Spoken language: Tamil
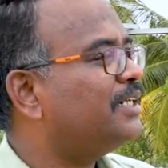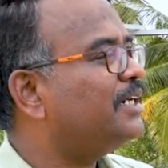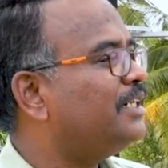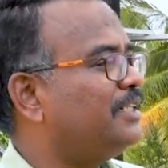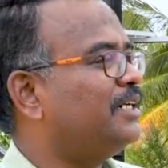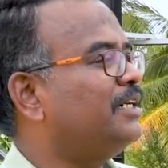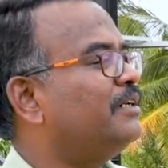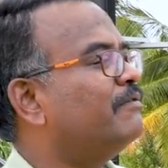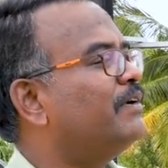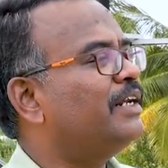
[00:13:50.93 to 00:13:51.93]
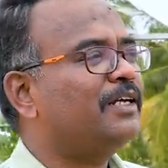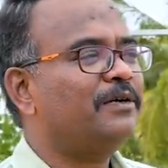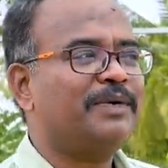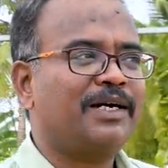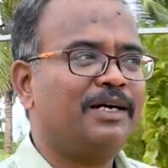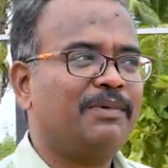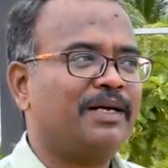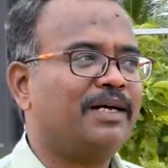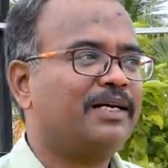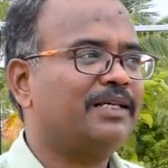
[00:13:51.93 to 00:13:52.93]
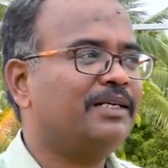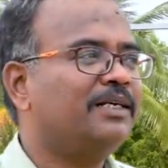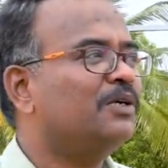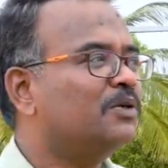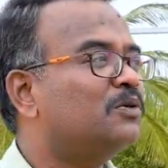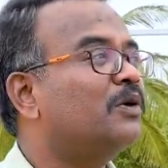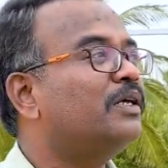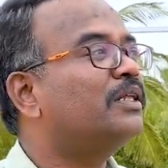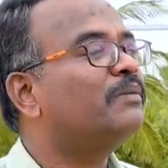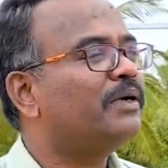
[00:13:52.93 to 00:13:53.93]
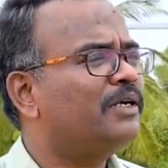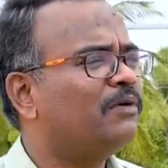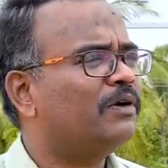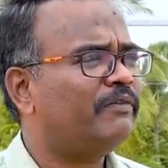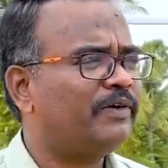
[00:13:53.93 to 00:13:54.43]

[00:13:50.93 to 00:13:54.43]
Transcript: டிசைன் டீட்டெயிலிங் வேறு எங்கேயுமே கண்டிப்பாக கிடைக்காது ஸோ இந்த பில்டிங்கோட